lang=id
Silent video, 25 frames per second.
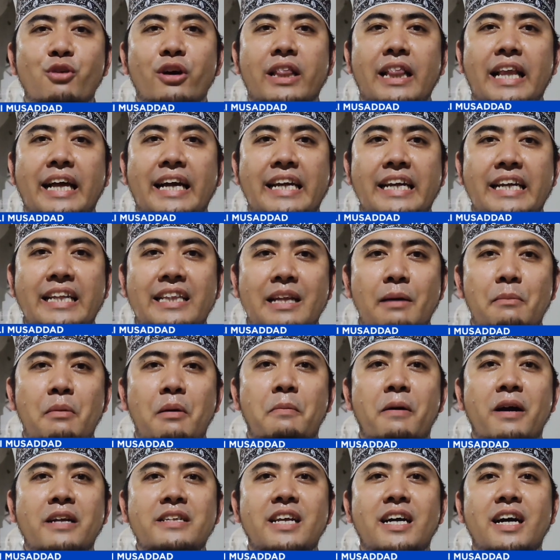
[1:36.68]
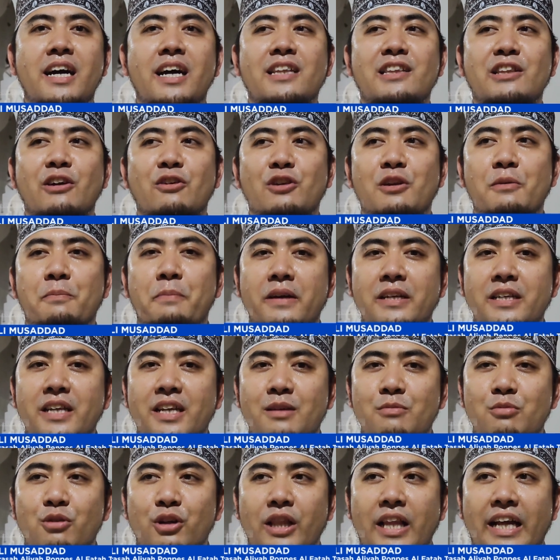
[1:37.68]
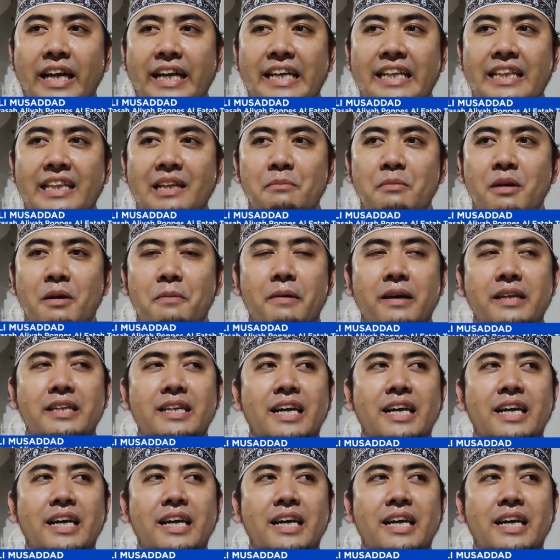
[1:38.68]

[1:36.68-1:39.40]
dibuat lagi tambah banyak, tahun depannya dibuat lagi tambah